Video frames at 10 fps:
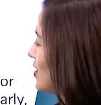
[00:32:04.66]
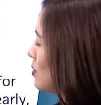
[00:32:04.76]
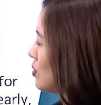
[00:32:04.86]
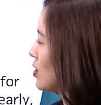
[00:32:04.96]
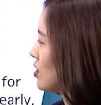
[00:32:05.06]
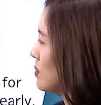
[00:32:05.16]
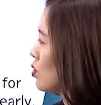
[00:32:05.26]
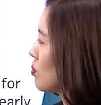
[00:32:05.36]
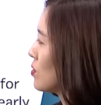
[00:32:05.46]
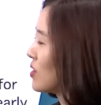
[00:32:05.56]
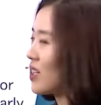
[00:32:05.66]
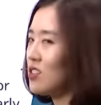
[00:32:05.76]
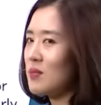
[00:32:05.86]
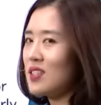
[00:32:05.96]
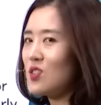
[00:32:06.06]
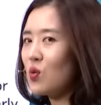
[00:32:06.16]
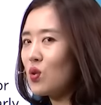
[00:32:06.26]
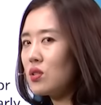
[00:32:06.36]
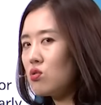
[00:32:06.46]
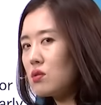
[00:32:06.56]
이분이 급이 높은 건 알았지만 이
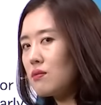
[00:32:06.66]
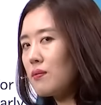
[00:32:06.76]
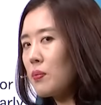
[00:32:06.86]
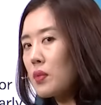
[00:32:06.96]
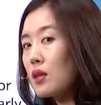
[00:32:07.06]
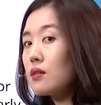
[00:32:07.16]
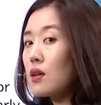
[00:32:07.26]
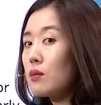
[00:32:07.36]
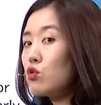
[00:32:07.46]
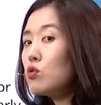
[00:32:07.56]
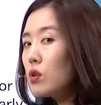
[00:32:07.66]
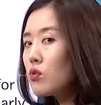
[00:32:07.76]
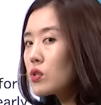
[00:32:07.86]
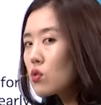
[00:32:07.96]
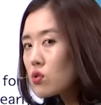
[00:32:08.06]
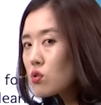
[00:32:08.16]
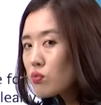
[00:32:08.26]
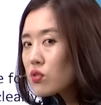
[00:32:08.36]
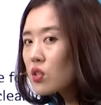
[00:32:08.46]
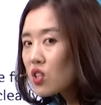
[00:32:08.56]
정도일 줄은. 이 사람 휴먼 리소스
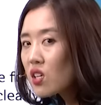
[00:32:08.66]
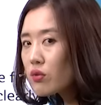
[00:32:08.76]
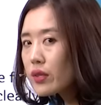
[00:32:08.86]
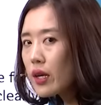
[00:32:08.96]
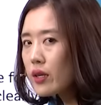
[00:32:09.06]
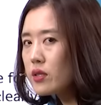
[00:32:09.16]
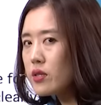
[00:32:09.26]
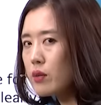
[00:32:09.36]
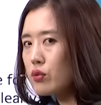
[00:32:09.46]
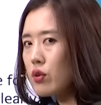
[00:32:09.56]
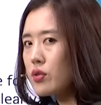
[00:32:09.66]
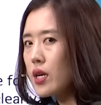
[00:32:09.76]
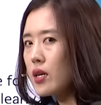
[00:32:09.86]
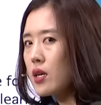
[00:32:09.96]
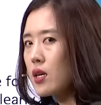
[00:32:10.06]
부서장이구나. 인사부서장.